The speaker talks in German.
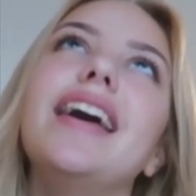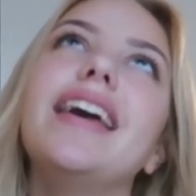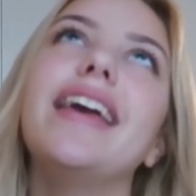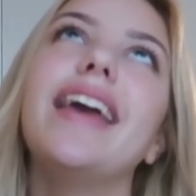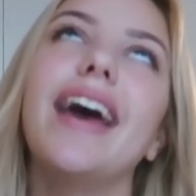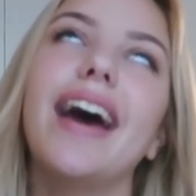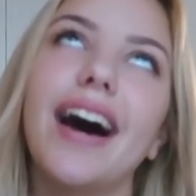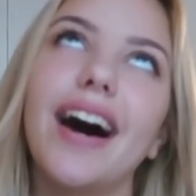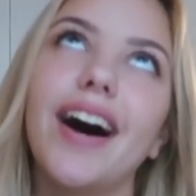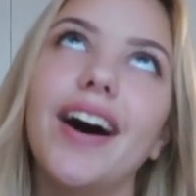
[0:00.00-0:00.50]

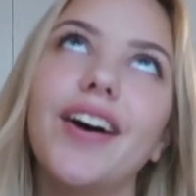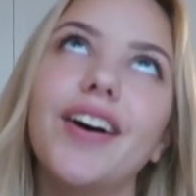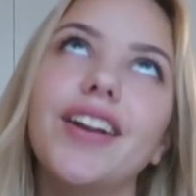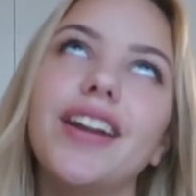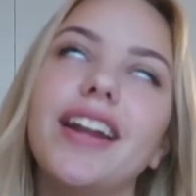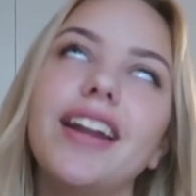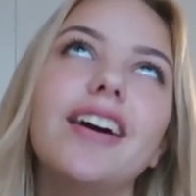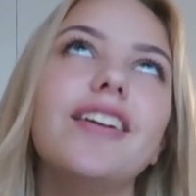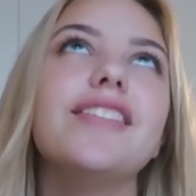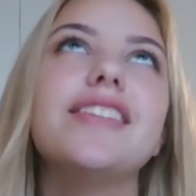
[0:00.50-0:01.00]
Ja,
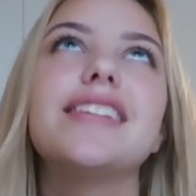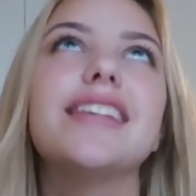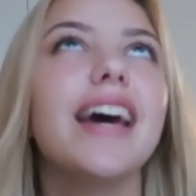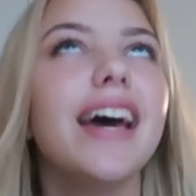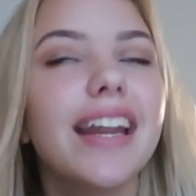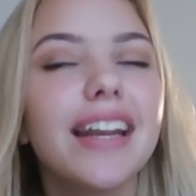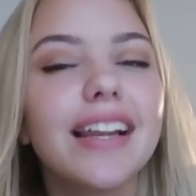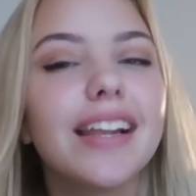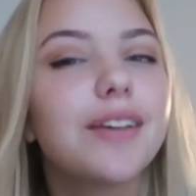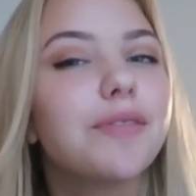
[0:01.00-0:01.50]
und dann habe ich es
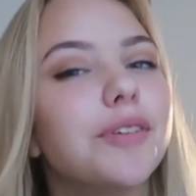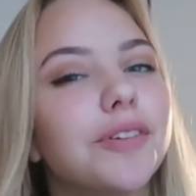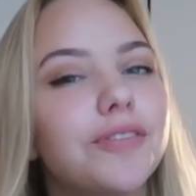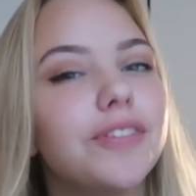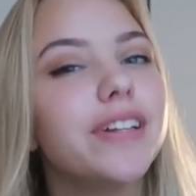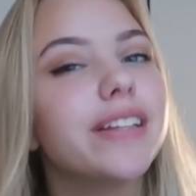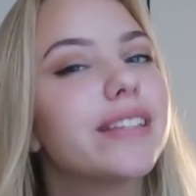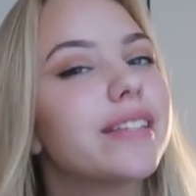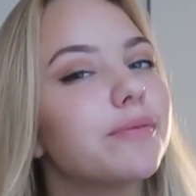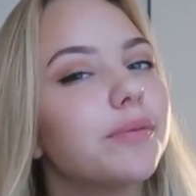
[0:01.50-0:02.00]
endlich mit
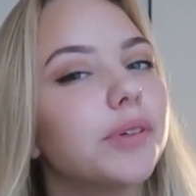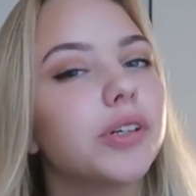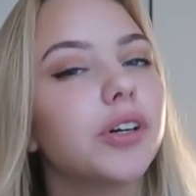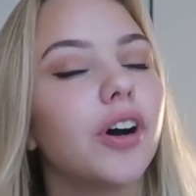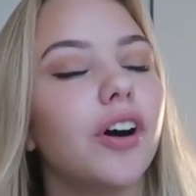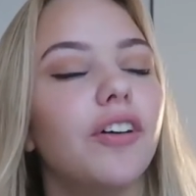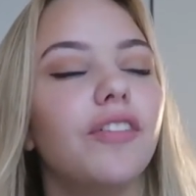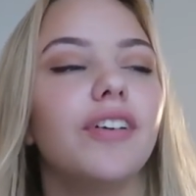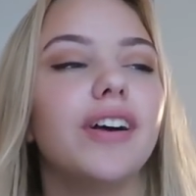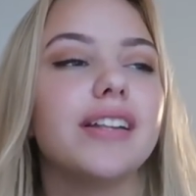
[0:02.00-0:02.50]
14 bekommen,